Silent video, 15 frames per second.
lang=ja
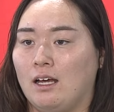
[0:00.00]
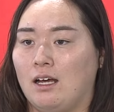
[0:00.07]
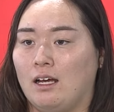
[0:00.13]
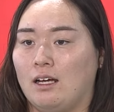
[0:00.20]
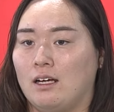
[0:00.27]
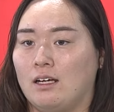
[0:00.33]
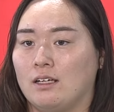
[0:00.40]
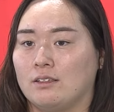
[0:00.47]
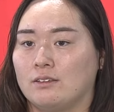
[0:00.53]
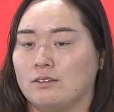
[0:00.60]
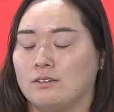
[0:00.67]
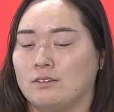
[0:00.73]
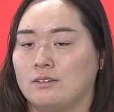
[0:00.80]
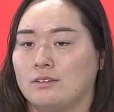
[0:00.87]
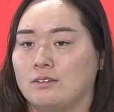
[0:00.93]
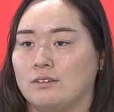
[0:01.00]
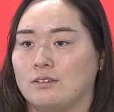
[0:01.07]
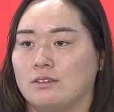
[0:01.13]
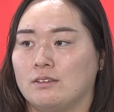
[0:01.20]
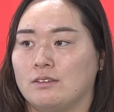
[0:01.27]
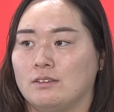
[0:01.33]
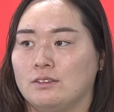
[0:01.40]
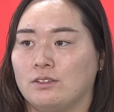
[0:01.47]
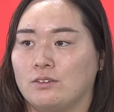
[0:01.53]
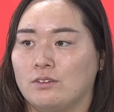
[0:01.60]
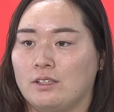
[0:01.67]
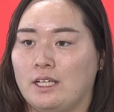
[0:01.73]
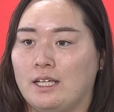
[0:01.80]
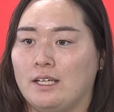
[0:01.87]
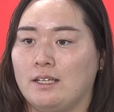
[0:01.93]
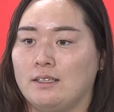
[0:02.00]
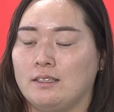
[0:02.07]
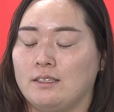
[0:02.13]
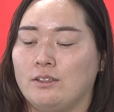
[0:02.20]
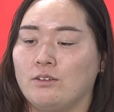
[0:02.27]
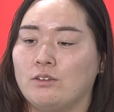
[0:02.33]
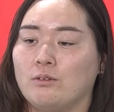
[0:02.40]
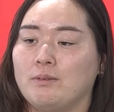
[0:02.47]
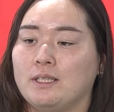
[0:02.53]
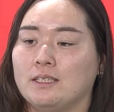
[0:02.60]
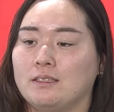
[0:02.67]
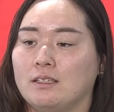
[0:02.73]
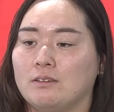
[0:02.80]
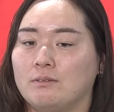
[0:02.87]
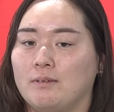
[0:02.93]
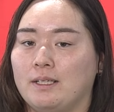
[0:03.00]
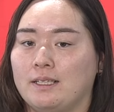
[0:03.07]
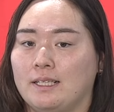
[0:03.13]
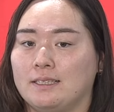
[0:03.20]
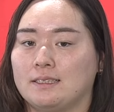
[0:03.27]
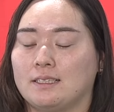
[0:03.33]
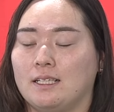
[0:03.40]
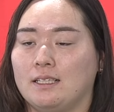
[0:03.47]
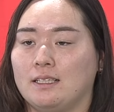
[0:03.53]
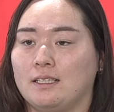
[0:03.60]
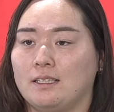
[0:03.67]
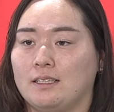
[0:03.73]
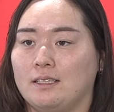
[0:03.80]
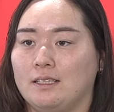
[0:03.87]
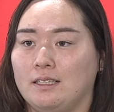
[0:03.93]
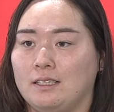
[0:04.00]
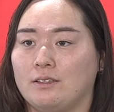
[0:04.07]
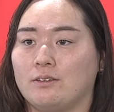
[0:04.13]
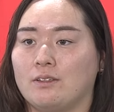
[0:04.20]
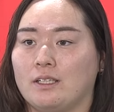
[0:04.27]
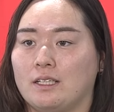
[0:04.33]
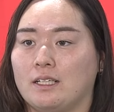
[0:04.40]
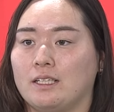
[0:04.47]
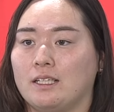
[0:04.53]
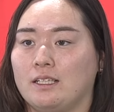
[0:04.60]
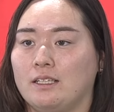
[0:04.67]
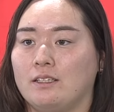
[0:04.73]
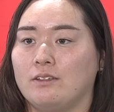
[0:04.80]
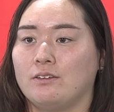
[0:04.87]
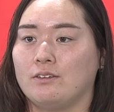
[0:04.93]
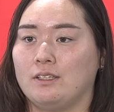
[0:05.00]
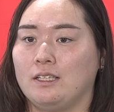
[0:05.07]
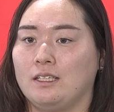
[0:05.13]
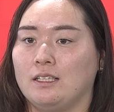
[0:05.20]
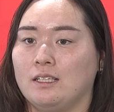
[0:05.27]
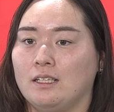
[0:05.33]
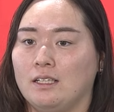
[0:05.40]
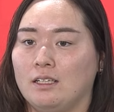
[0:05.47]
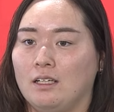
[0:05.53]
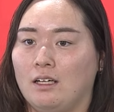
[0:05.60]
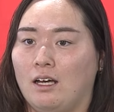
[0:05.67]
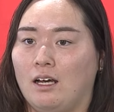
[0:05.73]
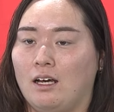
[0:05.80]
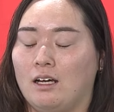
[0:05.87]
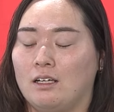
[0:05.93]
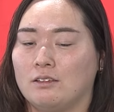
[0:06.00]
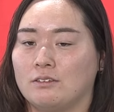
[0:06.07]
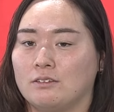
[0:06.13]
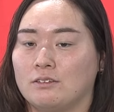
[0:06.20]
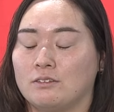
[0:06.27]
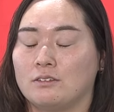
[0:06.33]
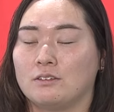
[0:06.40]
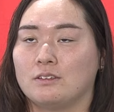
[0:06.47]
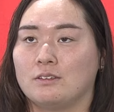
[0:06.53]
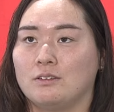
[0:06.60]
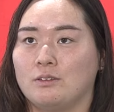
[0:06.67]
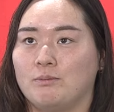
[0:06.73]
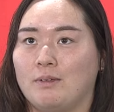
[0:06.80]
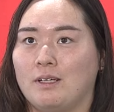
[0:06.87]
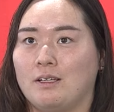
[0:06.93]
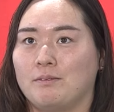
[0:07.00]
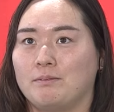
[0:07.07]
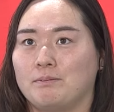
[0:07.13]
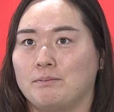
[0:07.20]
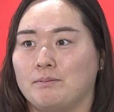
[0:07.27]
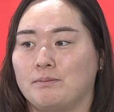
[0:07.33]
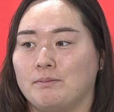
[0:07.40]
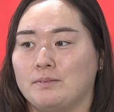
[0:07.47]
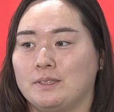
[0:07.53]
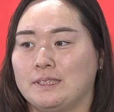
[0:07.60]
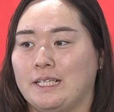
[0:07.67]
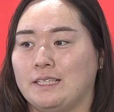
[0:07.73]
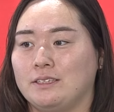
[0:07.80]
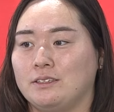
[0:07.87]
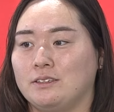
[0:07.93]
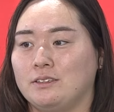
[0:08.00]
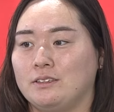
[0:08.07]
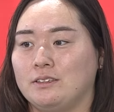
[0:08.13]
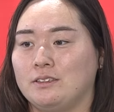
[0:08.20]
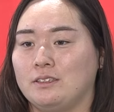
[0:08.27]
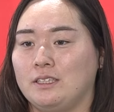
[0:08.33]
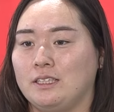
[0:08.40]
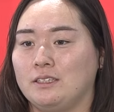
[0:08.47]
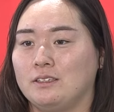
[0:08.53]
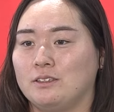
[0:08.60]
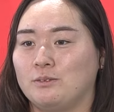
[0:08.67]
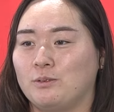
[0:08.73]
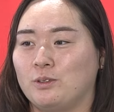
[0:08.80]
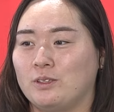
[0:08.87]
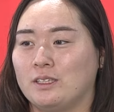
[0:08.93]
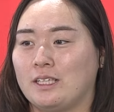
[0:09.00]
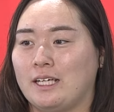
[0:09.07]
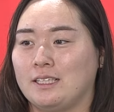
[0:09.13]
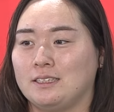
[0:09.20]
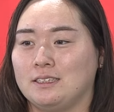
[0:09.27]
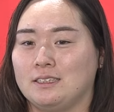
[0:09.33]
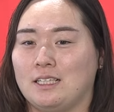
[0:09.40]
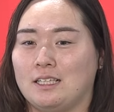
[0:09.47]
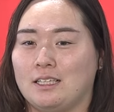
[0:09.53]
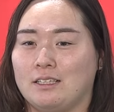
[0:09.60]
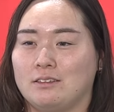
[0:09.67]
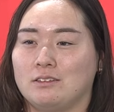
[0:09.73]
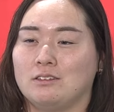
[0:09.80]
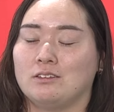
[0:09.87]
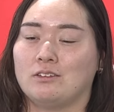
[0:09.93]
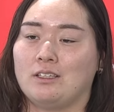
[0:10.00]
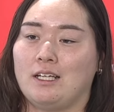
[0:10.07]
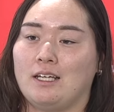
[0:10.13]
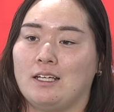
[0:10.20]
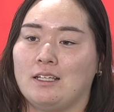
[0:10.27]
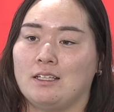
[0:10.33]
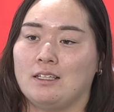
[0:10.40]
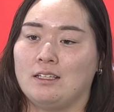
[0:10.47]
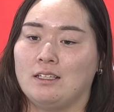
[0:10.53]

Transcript: あのそこで日本の皆さんの前でしっかりいい投てきができるようにあの、まあ、スケジューリングも大事になってくるので、